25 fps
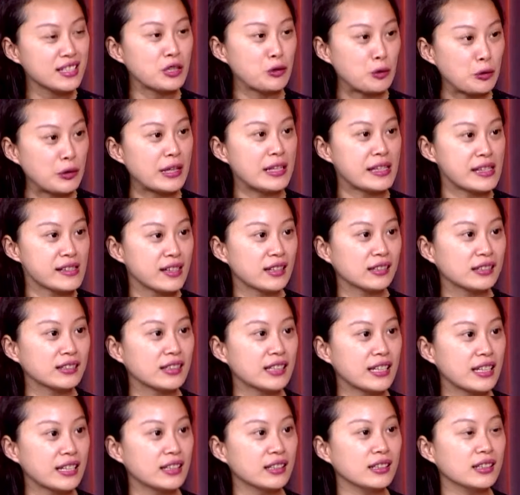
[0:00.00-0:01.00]
语言上的
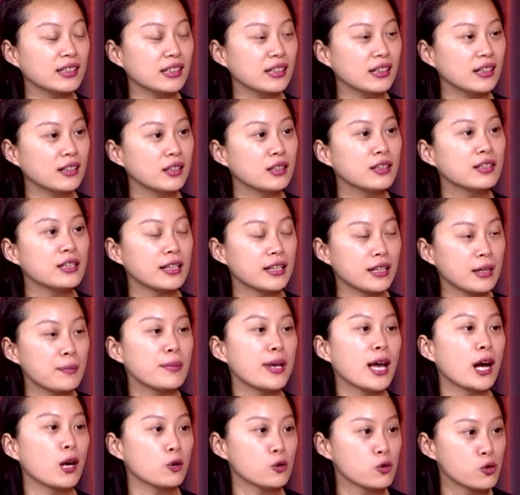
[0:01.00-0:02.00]
一个一个
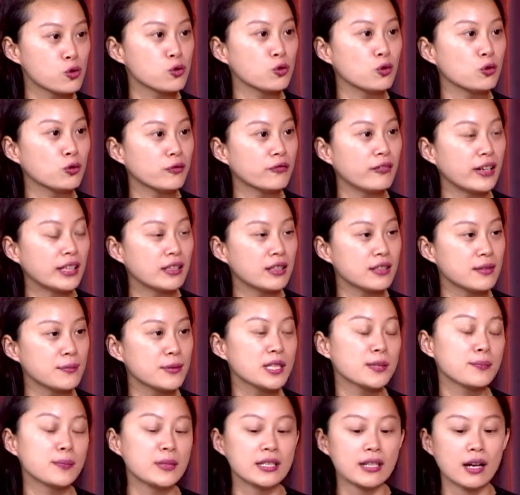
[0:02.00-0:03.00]
描述，反正
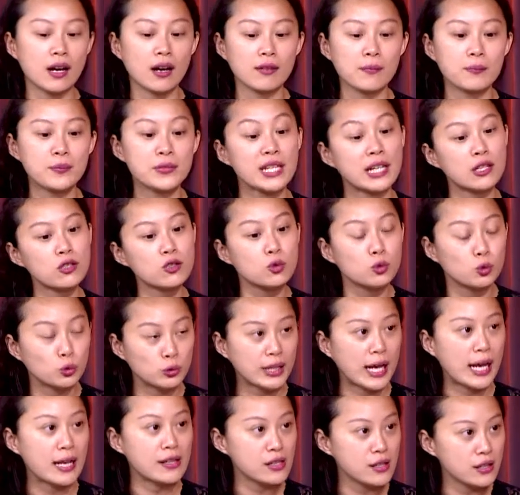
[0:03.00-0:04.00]
是比较不像是舞
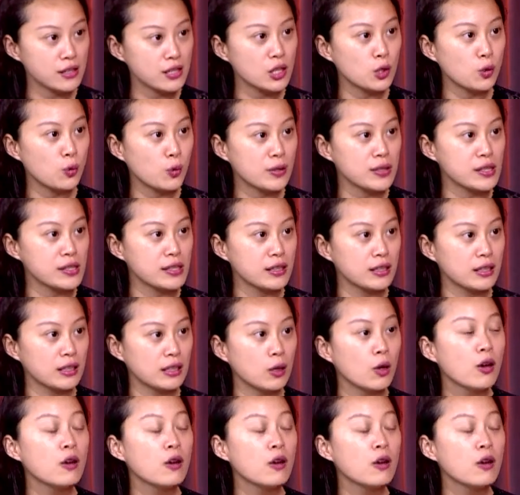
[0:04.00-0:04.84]
台设计或是